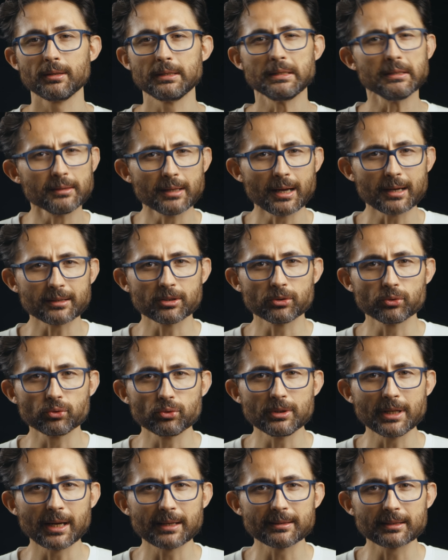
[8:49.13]
Yıllardır
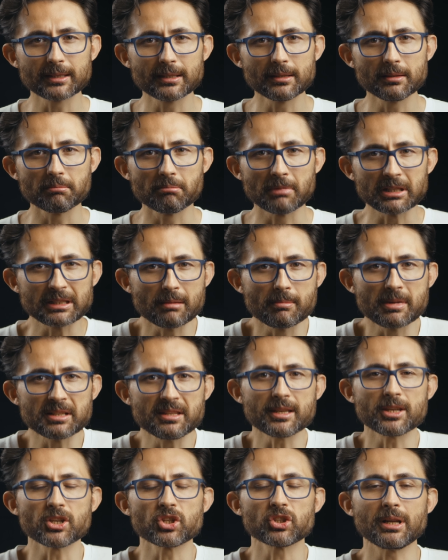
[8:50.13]
dünyadaki
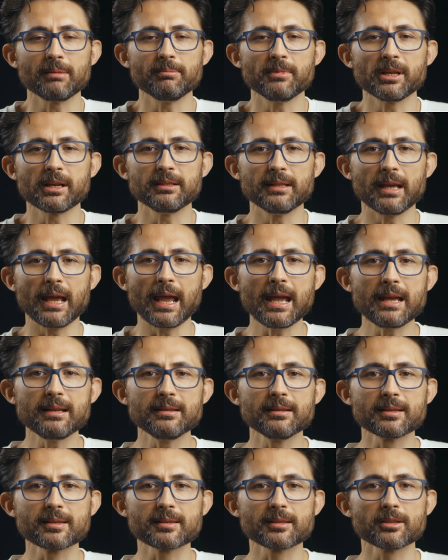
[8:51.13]
matematik işlemlerini
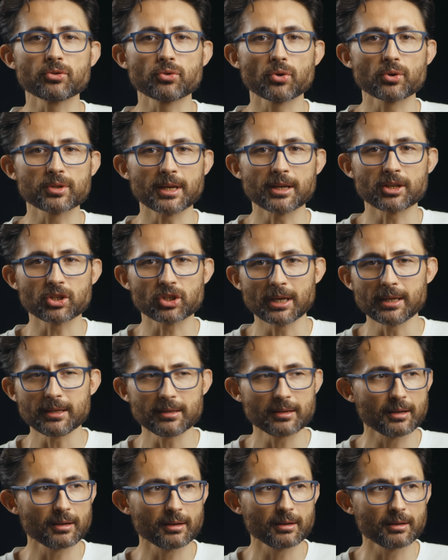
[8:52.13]
en hızlı çözen şey
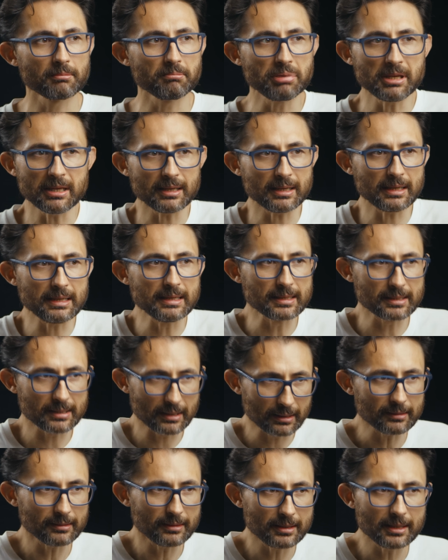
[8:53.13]
bir
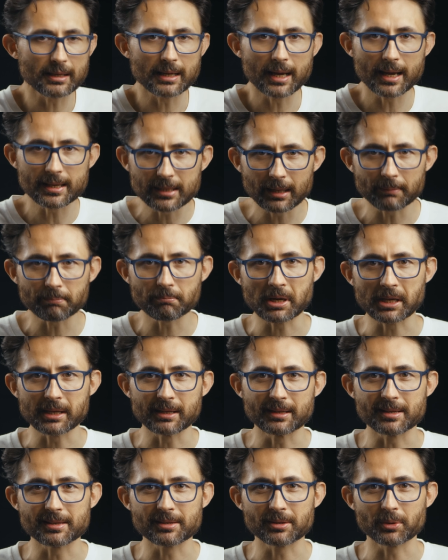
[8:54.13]
insan değil, hesap
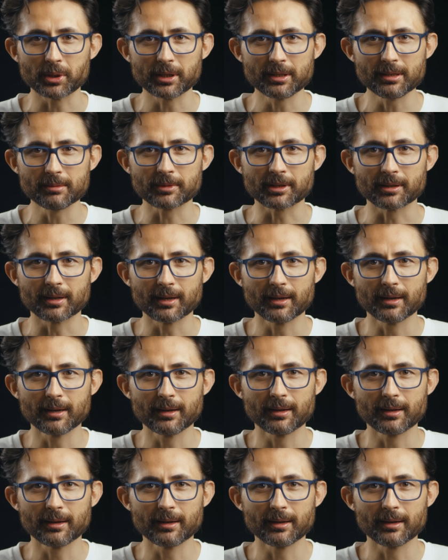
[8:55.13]
makinesi öyle değil mi?